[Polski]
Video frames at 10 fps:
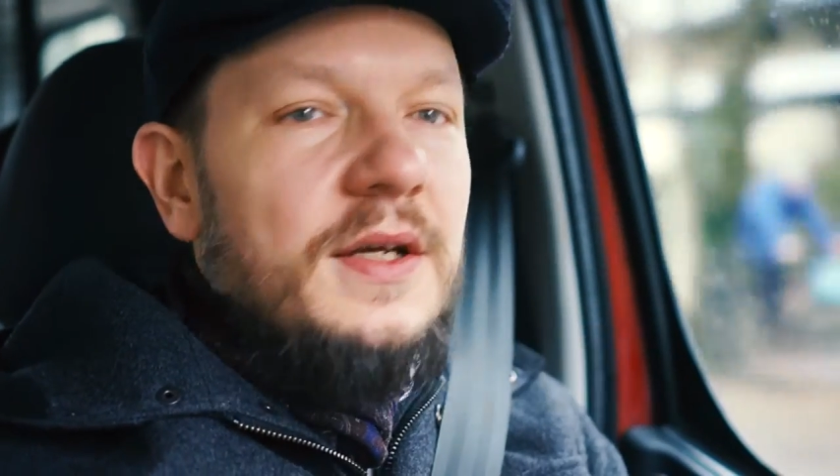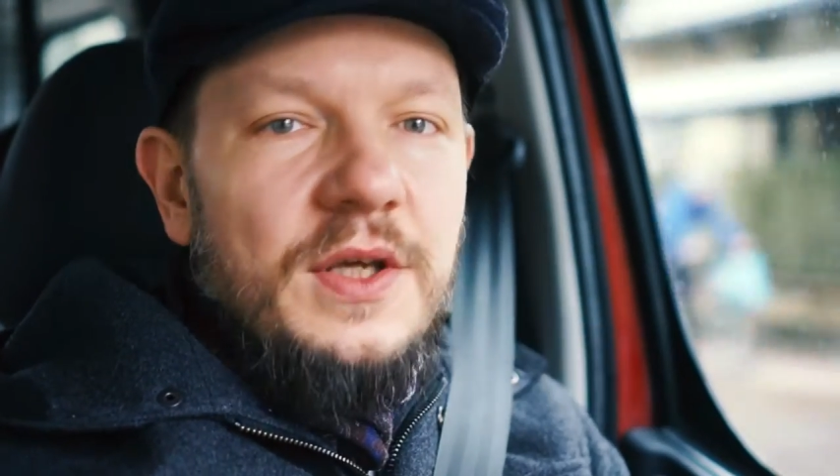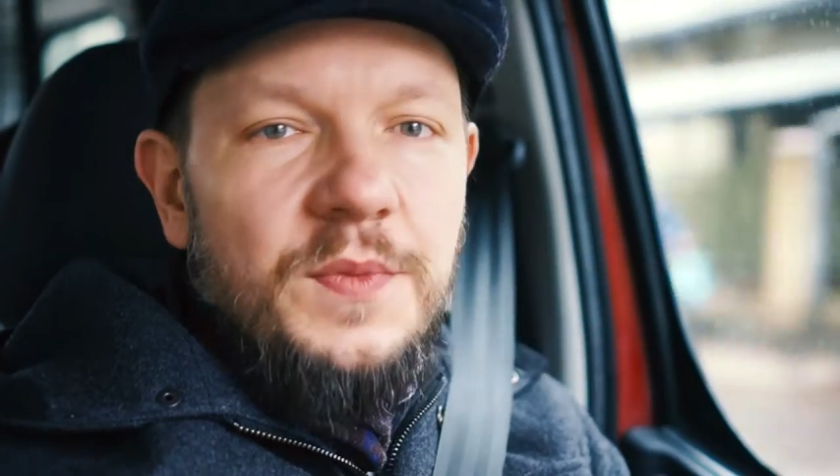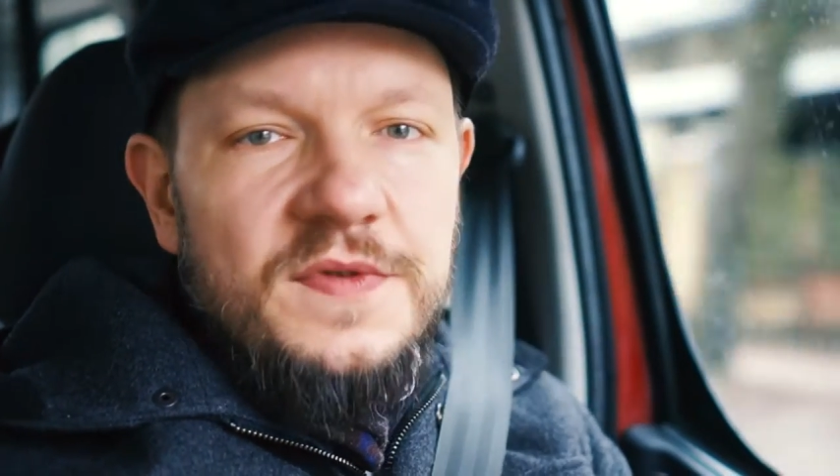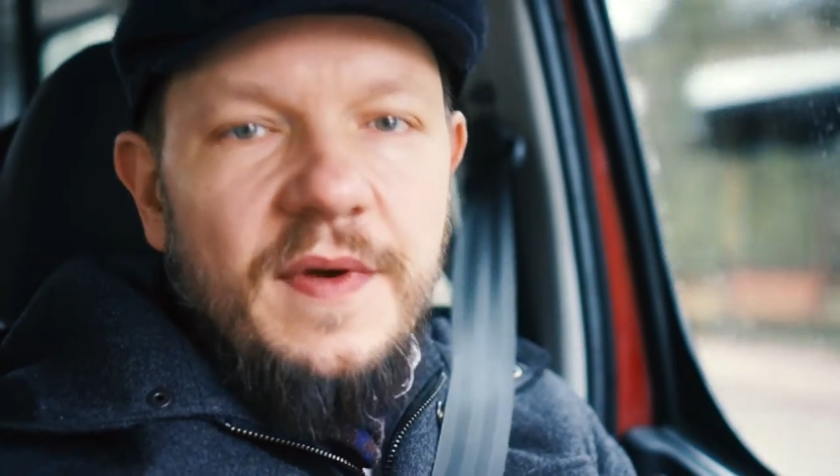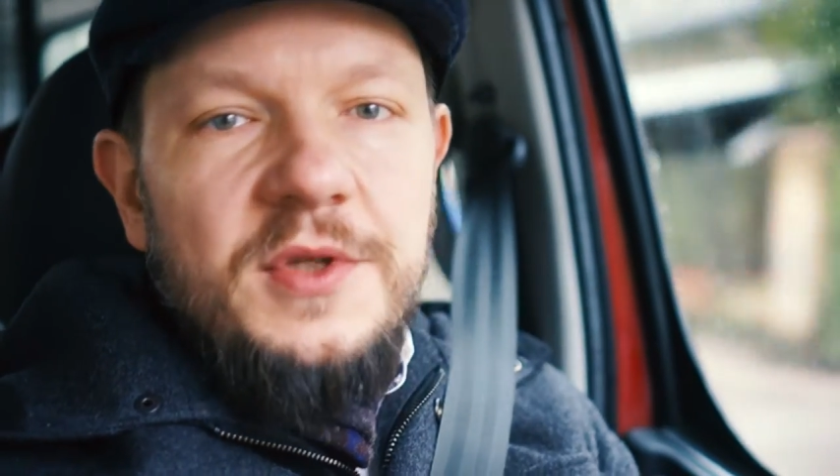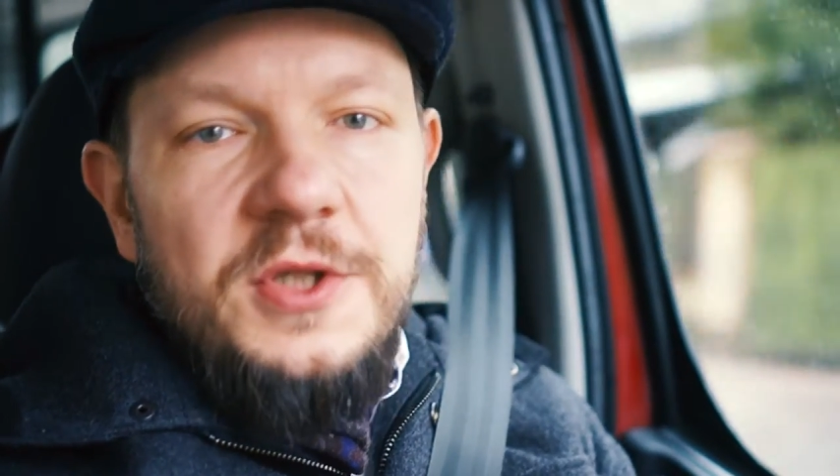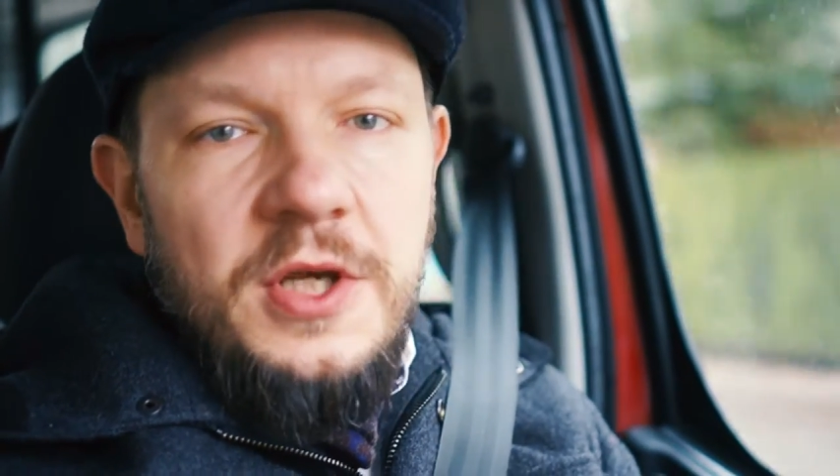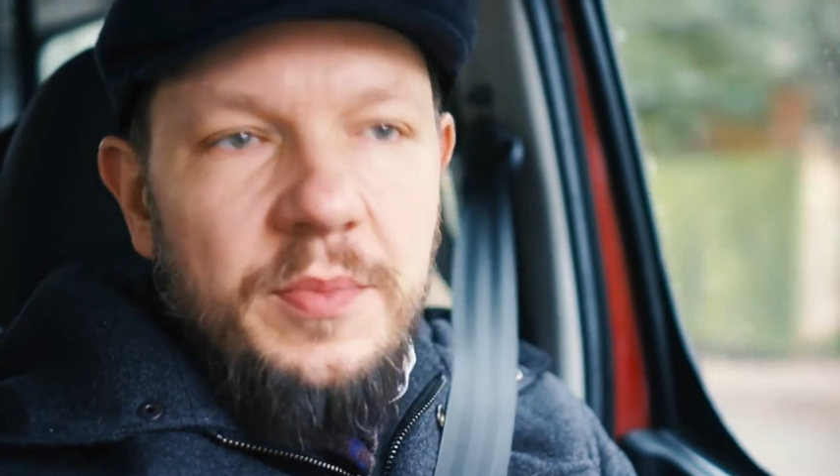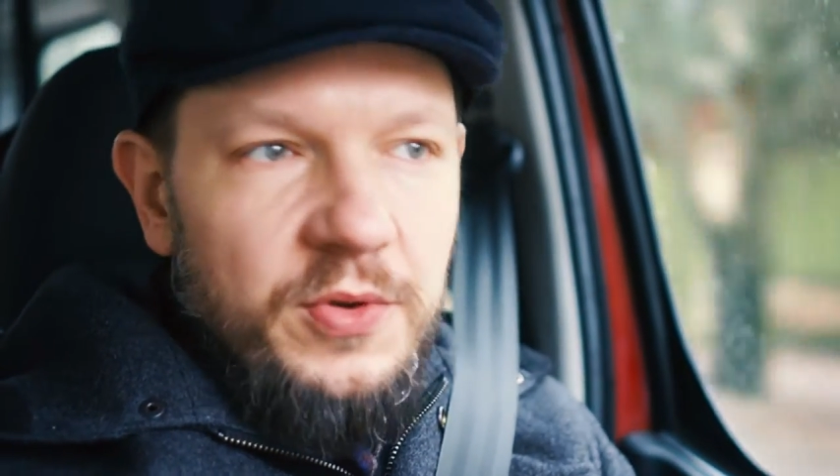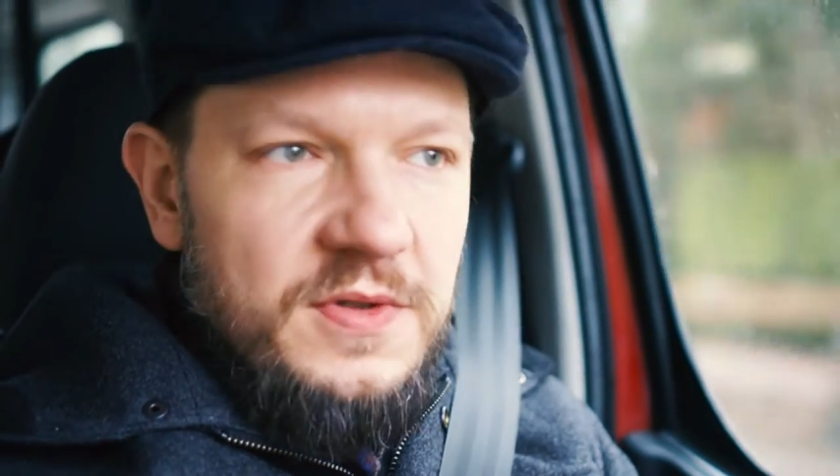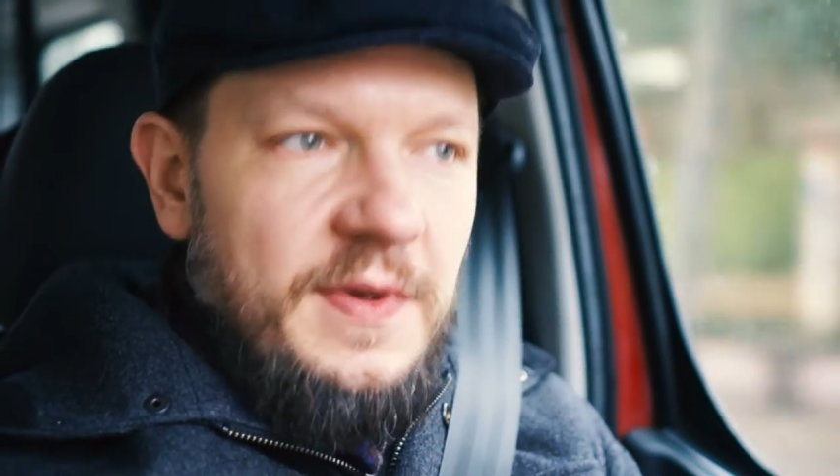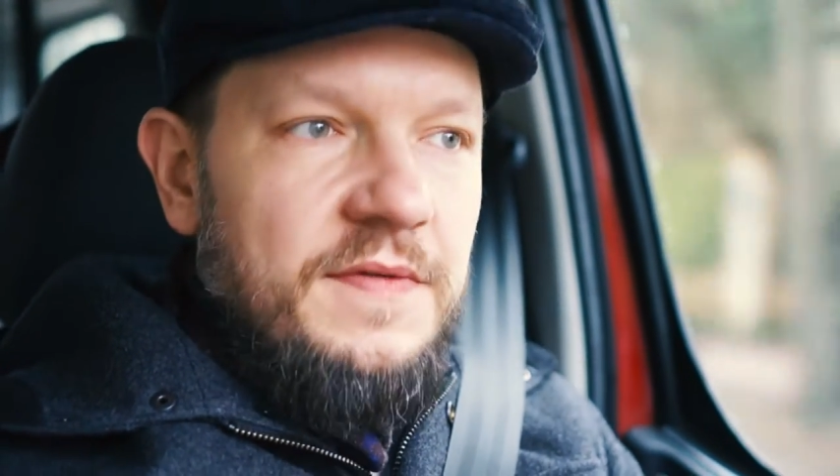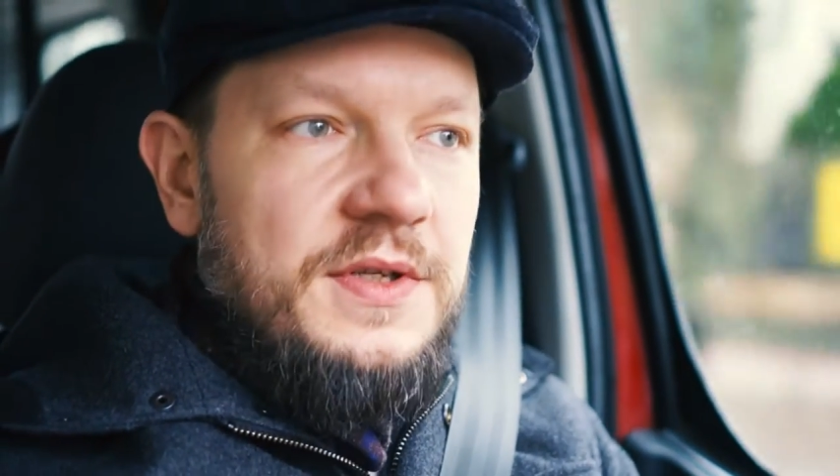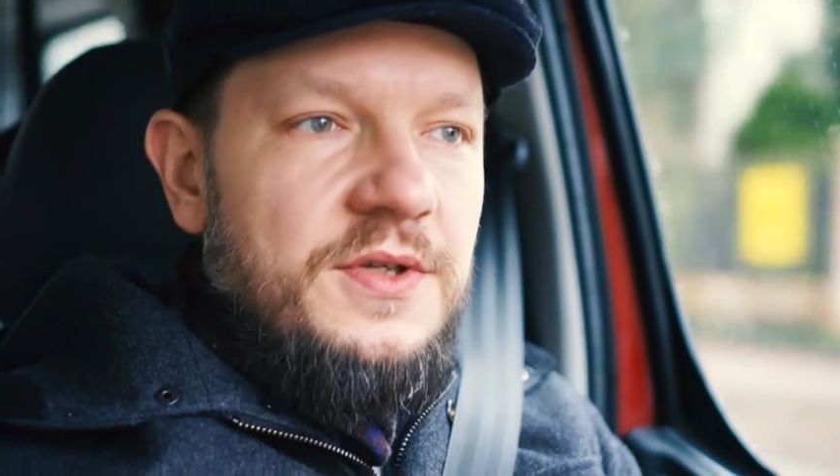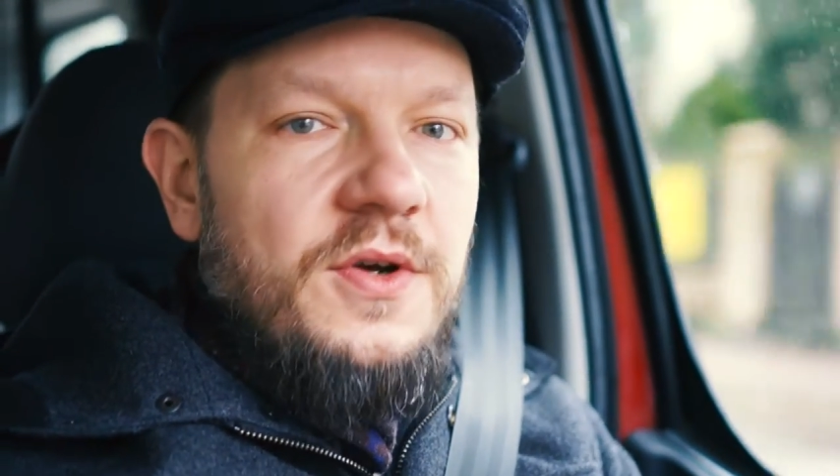Chciałbym z Wami dzisiaj porozmawiać